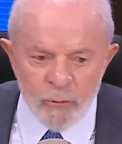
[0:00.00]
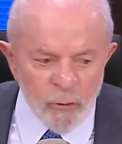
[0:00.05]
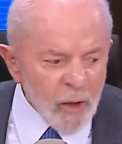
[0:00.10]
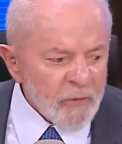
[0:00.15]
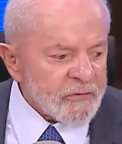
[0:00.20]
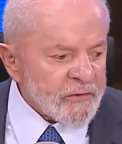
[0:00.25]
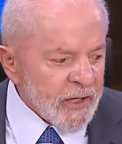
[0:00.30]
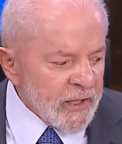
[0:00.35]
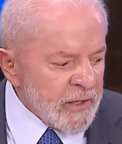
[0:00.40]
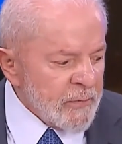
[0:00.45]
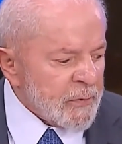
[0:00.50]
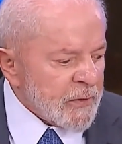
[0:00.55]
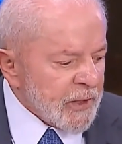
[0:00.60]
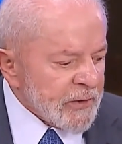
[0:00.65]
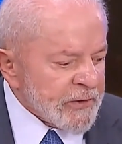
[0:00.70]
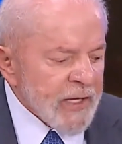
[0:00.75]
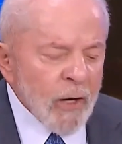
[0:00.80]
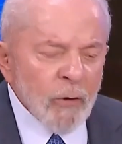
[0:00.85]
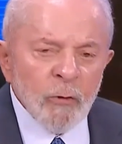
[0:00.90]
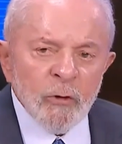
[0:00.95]
nós queremos
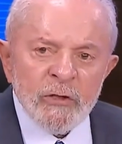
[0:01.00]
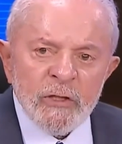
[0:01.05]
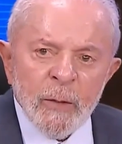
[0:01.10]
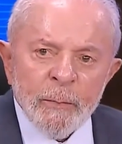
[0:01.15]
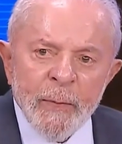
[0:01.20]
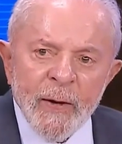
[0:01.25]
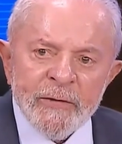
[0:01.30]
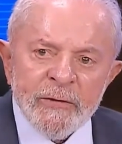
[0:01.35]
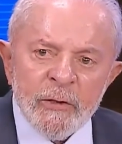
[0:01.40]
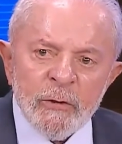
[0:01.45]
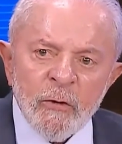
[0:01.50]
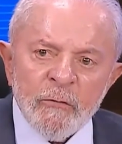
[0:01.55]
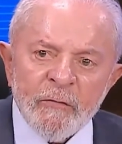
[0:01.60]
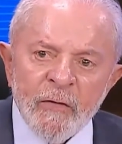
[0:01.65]
que tenha contrapartida.